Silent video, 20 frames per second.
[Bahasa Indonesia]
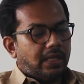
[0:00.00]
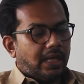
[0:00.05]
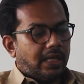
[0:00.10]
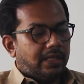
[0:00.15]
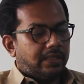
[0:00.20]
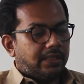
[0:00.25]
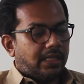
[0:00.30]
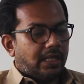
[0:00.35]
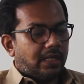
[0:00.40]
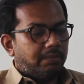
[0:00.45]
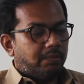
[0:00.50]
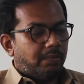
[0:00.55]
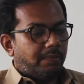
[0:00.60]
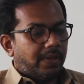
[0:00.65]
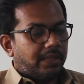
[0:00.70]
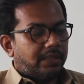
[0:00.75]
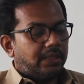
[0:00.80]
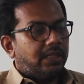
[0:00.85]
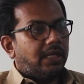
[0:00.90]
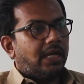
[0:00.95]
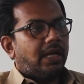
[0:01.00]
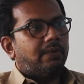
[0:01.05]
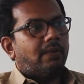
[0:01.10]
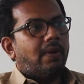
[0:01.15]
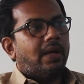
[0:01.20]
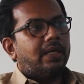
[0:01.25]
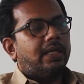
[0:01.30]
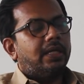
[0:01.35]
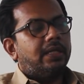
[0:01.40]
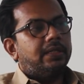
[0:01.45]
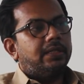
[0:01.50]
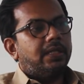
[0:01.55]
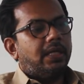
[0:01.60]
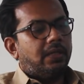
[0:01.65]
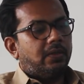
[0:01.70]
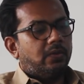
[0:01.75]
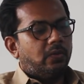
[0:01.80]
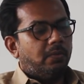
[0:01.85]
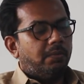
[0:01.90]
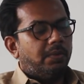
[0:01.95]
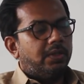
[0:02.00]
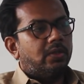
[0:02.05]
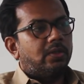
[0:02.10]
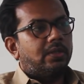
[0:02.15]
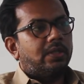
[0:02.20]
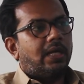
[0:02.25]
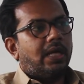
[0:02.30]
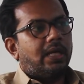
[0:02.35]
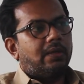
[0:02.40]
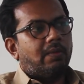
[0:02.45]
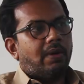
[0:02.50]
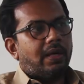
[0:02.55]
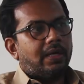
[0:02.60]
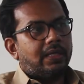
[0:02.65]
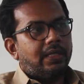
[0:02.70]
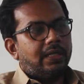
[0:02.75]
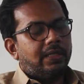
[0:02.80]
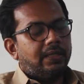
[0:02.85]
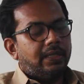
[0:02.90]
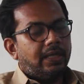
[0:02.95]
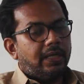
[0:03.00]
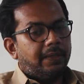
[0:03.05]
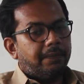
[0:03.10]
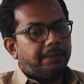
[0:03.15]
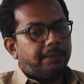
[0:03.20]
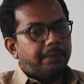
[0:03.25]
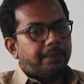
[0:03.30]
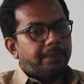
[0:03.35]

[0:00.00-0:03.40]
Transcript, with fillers: antara bupati dengan wakilnya, gubernur dengan wakilnya.